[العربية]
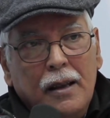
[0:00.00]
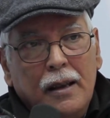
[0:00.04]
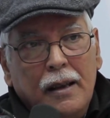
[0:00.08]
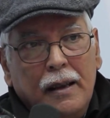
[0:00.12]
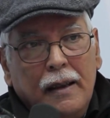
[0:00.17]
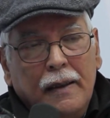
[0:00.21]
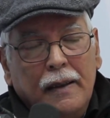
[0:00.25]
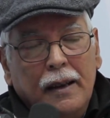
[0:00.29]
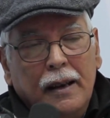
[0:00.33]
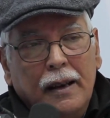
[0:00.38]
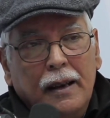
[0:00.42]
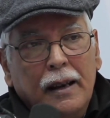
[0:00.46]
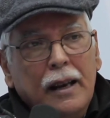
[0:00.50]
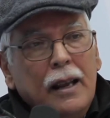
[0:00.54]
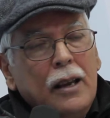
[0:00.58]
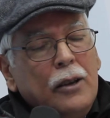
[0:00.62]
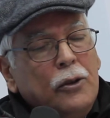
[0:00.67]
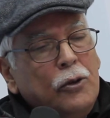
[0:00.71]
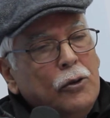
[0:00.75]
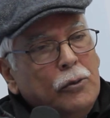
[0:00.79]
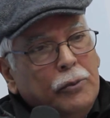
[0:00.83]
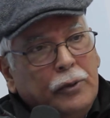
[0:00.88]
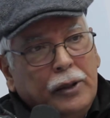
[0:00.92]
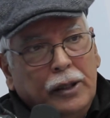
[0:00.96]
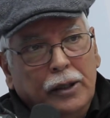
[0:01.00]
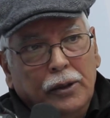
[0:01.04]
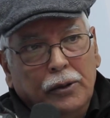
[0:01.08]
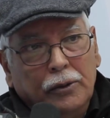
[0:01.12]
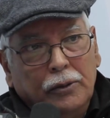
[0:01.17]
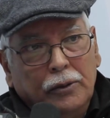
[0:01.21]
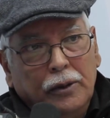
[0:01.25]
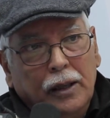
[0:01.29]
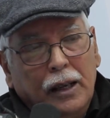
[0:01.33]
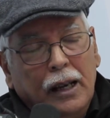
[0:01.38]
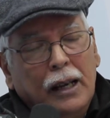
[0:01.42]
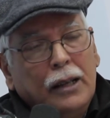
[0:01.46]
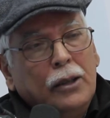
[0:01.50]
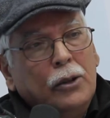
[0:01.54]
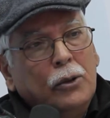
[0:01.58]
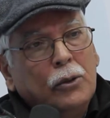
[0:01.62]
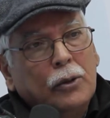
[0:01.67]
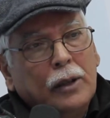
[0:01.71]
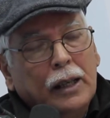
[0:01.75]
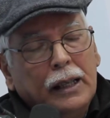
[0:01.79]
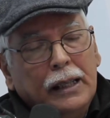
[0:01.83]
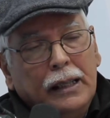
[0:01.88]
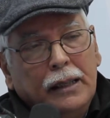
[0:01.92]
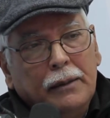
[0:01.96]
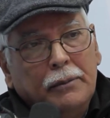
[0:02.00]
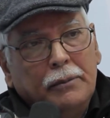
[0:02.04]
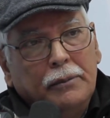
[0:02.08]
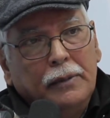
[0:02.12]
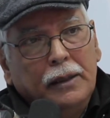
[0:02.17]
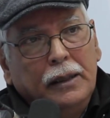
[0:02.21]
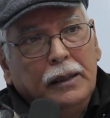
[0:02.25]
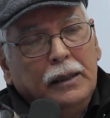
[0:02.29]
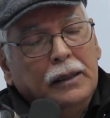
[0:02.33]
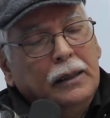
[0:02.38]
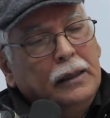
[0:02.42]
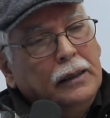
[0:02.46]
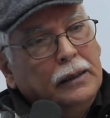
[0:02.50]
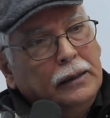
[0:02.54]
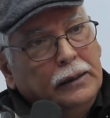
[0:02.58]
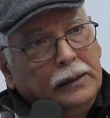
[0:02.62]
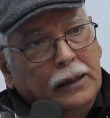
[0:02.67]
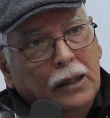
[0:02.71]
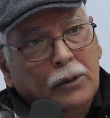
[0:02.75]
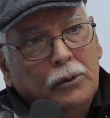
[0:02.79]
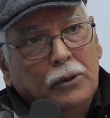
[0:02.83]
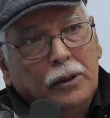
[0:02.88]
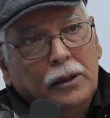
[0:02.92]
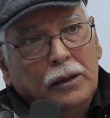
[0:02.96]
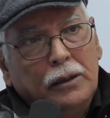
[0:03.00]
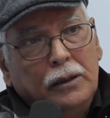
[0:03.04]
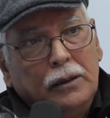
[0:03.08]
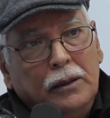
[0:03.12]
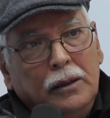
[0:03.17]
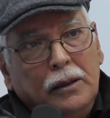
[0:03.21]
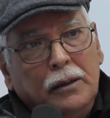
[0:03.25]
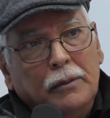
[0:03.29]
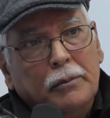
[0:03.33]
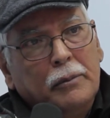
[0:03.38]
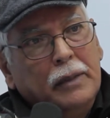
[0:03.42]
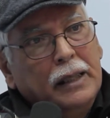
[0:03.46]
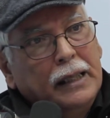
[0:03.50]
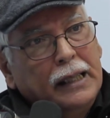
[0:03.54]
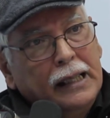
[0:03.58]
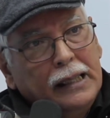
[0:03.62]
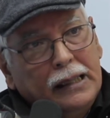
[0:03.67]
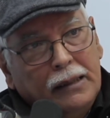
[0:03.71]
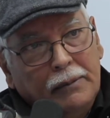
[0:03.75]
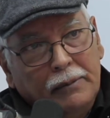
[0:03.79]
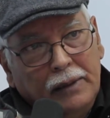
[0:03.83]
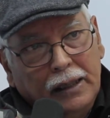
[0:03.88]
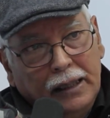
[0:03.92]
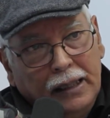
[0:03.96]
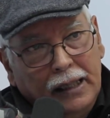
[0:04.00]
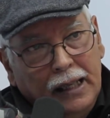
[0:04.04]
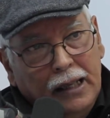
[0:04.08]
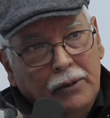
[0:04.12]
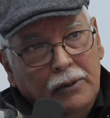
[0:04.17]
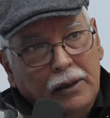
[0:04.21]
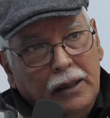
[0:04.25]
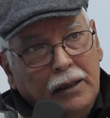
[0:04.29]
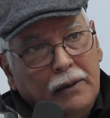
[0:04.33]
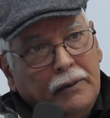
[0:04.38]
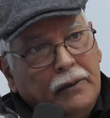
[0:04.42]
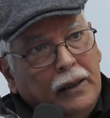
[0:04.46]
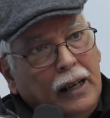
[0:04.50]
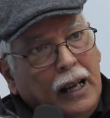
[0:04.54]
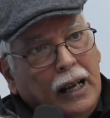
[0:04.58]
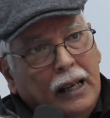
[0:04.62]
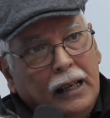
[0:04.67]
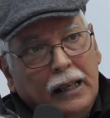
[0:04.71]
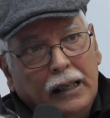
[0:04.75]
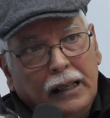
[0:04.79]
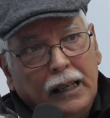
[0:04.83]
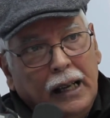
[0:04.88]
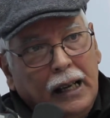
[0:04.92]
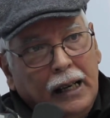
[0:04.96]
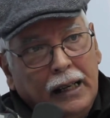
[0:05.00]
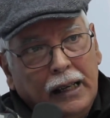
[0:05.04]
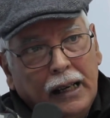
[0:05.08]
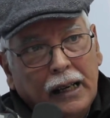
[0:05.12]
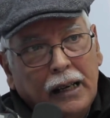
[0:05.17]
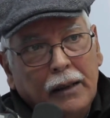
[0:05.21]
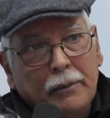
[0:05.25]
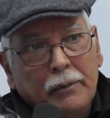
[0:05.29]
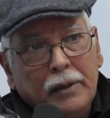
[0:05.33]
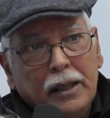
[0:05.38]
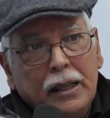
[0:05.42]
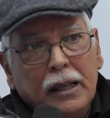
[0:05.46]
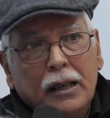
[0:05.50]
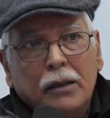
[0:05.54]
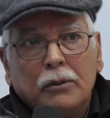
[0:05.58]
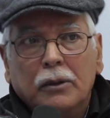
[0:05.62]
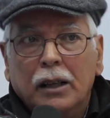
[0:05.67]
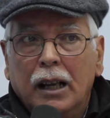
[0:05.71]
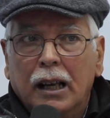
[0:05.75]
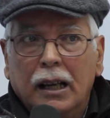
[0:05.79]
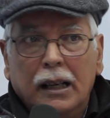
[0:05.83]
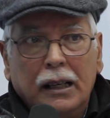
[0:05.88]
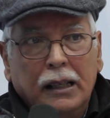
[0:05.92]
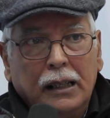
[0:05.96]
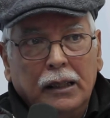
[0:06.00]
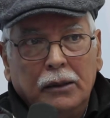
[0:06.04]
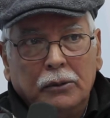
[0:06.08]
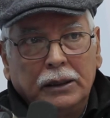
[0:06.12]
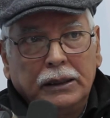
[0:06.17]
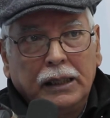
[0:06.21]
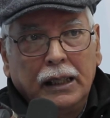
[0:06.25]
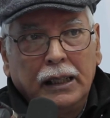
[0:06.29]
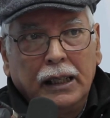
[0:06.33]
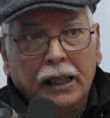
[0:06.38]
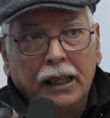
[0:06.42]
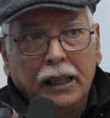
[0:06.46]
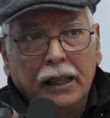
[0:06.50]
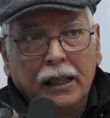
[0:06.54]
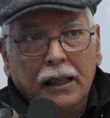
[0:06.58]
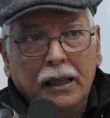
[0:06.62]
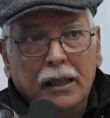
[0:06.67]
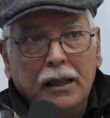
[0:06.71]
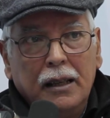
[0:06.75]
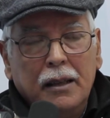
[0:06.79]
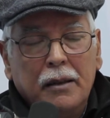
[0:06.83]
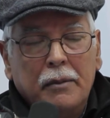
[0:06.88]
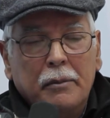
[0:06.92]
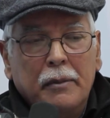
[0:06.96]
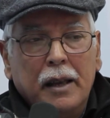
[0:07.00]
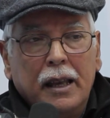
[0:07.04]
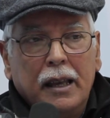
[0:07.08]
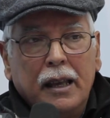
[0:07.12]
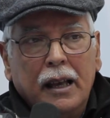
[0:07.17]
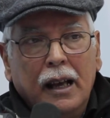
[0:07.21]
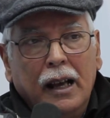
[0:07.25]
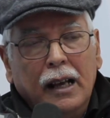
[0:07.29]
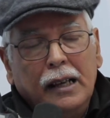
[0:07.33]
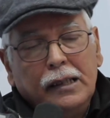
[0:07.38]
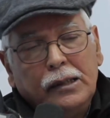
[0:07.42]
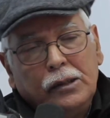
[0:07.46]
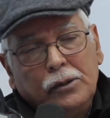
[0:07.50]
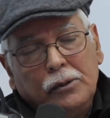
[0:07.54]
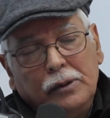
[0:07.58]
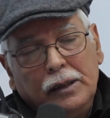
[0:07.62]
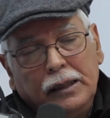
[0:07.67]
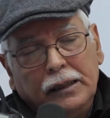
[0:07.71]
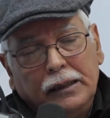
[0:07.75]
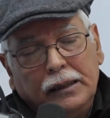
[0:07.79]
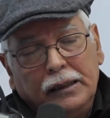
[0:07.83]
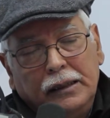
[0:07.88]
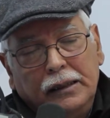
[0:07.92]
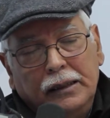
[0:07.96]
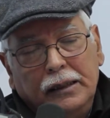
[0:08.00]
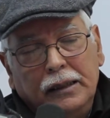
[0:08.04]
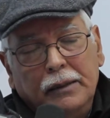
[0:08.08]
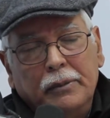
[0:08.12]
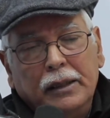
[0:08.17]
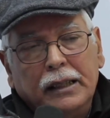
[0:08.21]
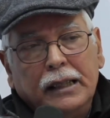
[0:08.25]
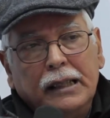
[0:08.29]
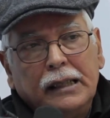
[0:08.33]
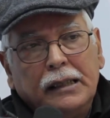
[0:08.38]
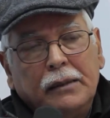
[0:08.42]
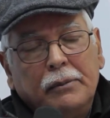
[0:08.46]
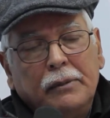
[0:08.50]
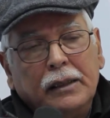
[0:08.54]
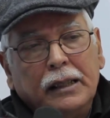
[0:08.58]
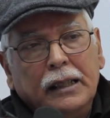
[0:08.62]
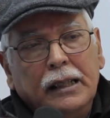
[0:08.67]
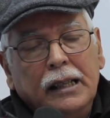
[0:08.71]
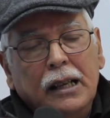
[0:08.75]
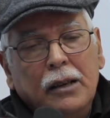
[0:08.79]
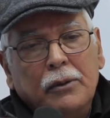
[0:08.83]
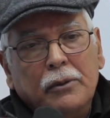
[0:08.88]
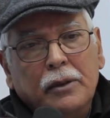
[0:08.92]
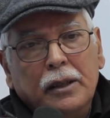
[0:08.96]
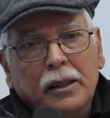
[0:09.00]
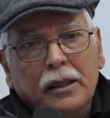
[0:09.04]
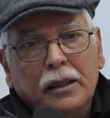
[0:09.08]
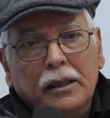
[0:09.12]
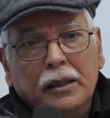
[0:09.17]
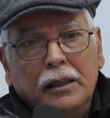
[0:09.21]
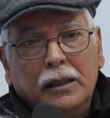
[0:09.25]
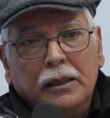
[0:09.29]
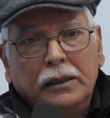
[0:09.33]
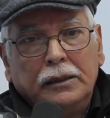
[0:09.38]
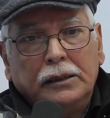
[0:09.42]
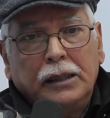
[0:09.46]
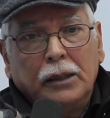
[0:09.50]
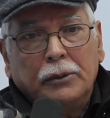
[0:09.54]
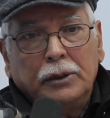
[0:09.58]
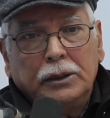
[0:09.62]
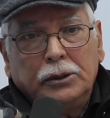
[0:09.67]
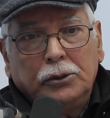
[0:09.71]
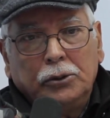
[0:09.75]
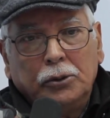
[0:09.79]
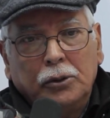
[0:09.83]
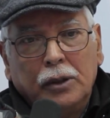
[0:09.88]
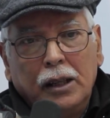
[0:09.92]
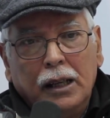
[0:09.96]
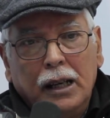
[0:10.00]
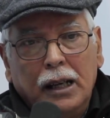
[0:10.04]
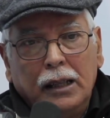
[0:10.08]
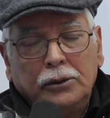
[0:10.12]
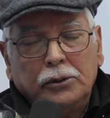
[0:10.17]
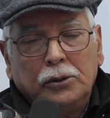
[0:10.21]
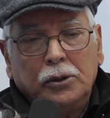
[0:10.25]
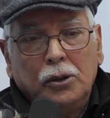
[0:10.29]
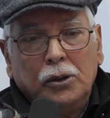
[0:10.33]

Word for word: إذا لا يمكن أن نغيب دور بالقاسم الجناوي في الحركة النقابية والحركة الوطنية حصلت لبالقاسم الجناوي توترات